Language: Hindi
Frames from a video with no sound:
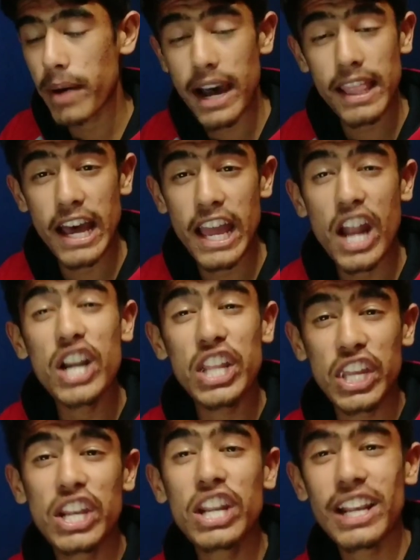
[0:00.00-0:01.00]
बाद आया
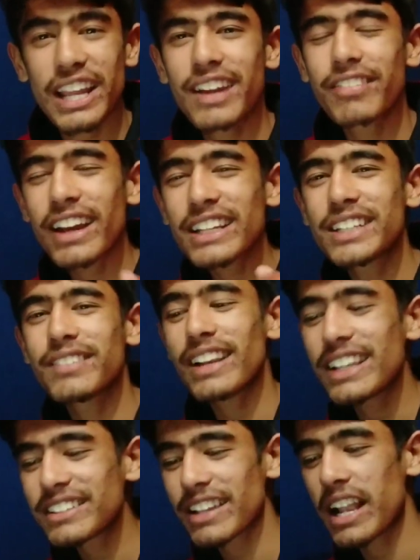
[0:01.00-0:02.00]
टिहरी लेक
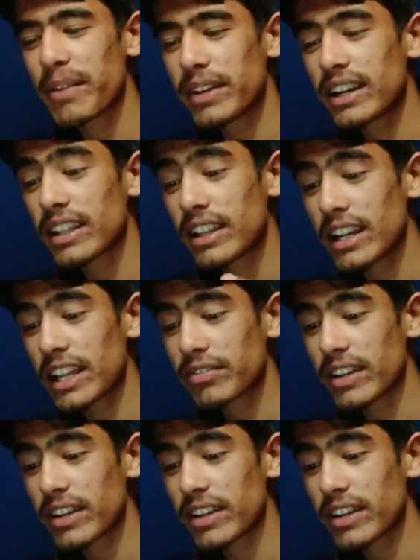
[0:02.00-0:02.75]
फेस्टिवल इस साल हमने टिहरी लेक